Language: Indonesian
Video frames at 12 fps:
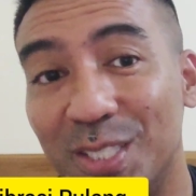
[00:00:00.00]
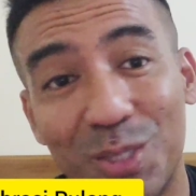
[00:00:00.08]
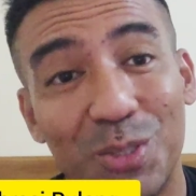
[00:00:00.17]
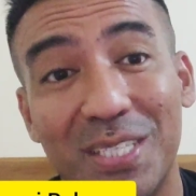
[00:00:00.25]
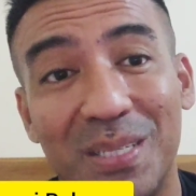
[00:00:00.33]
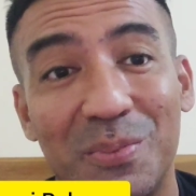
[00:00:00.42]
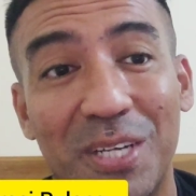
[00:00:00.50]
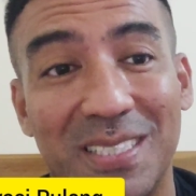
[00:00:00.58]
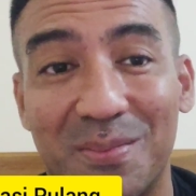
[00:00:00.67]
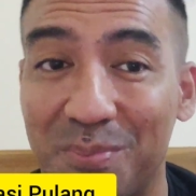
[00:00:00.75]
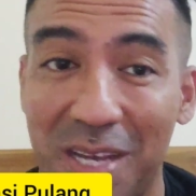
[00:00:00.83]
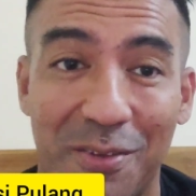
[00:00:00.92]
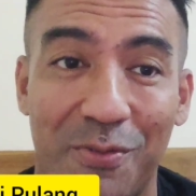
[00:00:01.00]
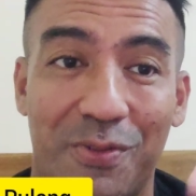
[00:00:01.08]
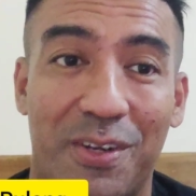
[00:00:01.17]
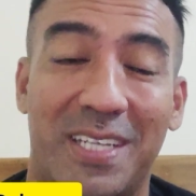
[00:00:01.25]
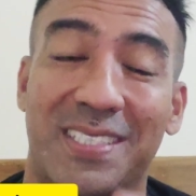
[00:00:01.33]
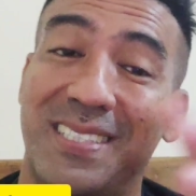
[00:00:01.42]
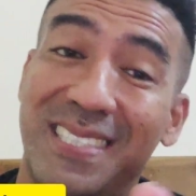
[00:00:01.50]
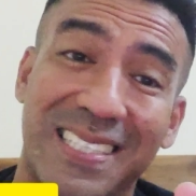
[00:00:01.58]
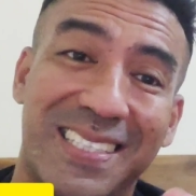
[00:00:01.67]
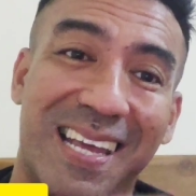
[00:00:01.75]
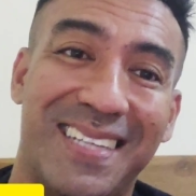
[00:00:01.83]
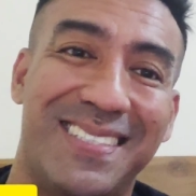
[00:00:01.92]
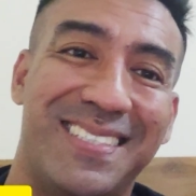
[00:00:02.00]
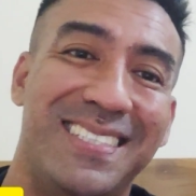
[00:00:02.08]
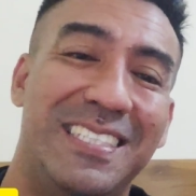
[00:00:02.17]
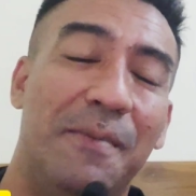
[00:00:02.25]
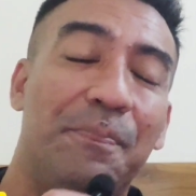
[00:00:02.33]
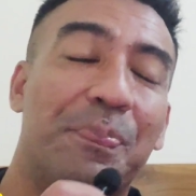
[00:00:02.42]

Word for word: Juga buat my friend, cerita Riki